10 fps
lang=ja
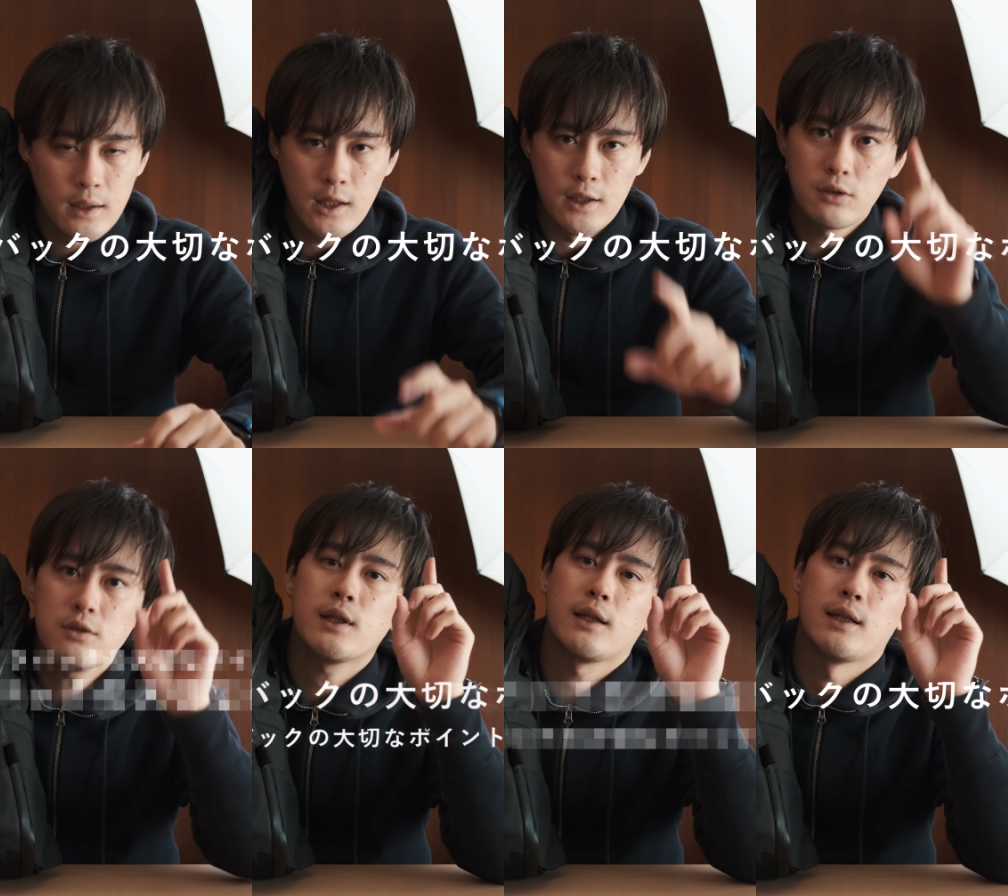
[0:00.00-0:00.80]
で、1
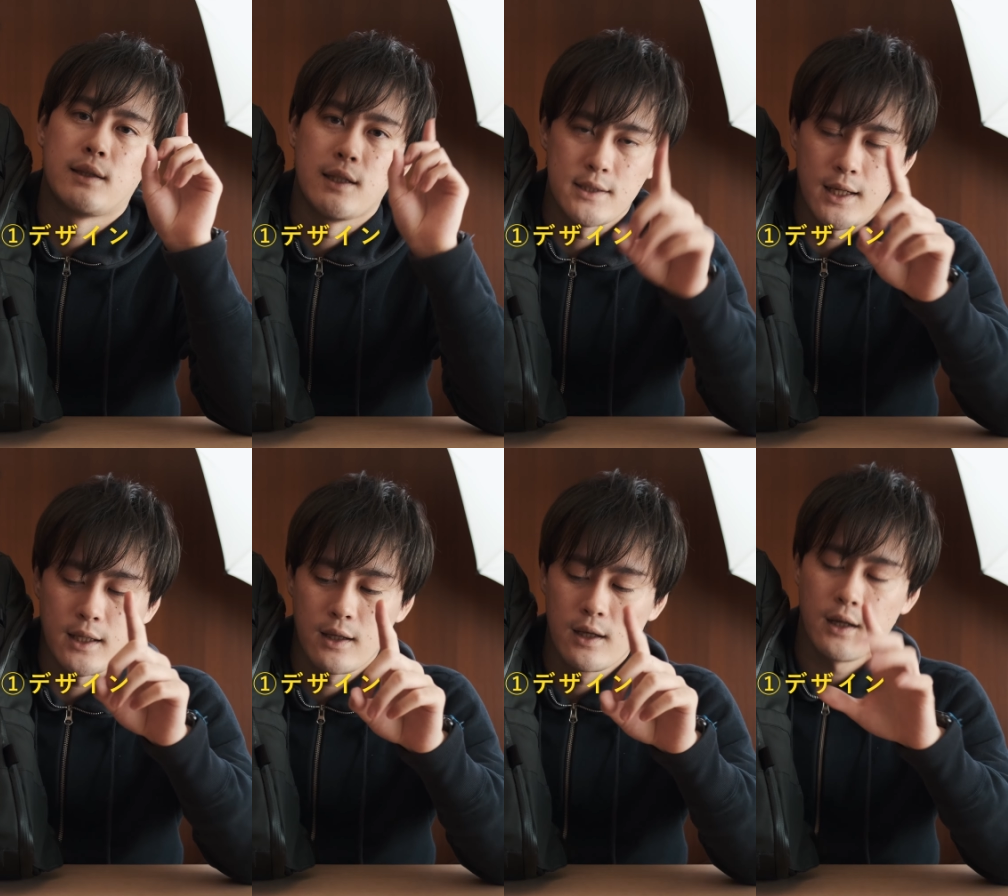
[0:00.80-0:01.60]
つがね、
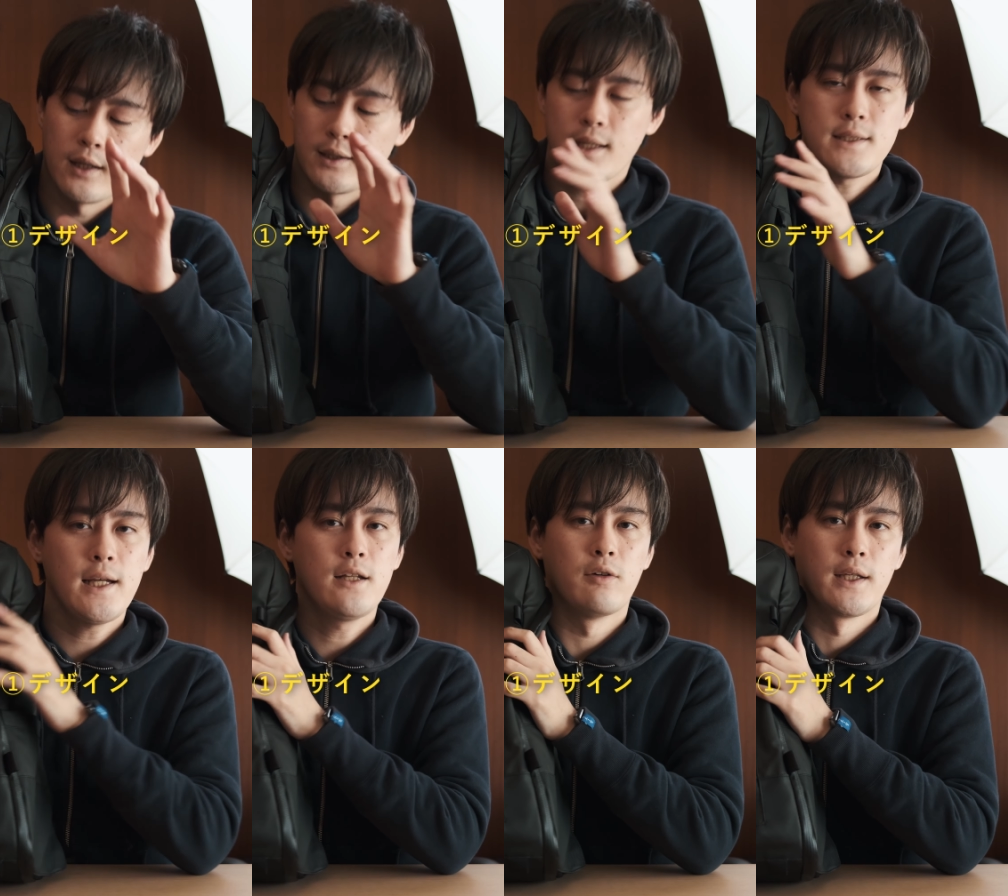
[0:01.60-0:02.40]
デザイン。
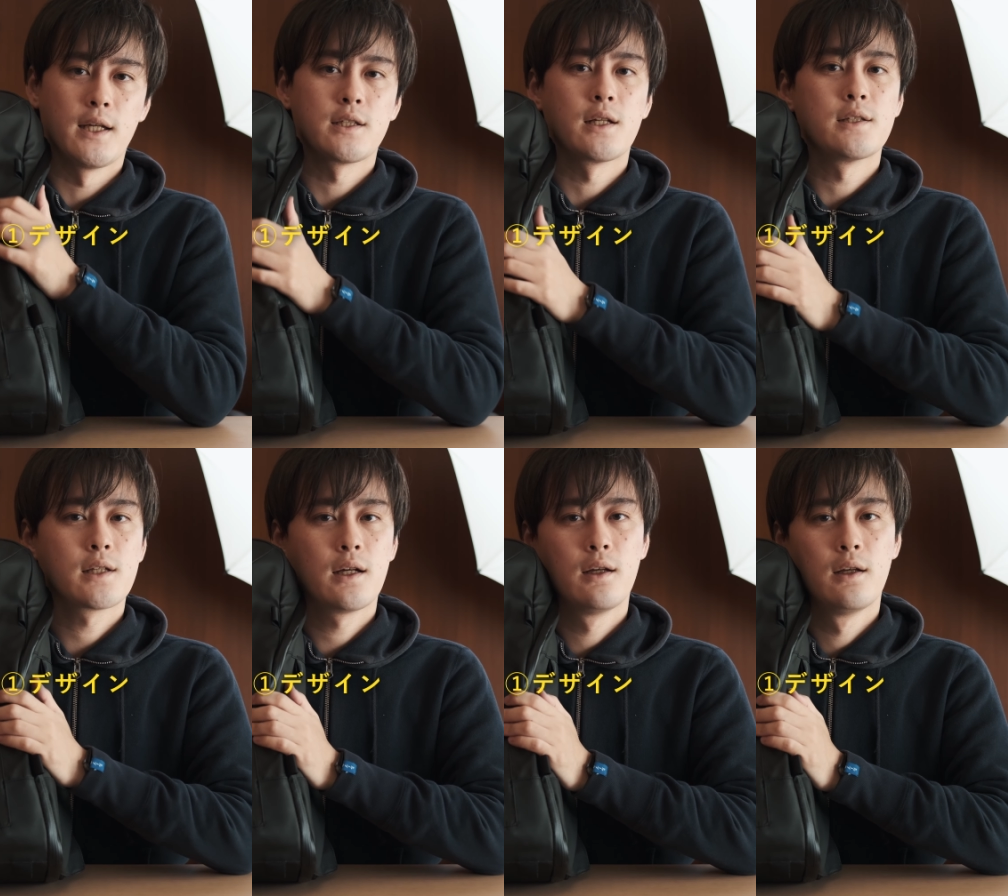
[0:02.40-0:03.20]
ダサいのは嫌じゃないですか。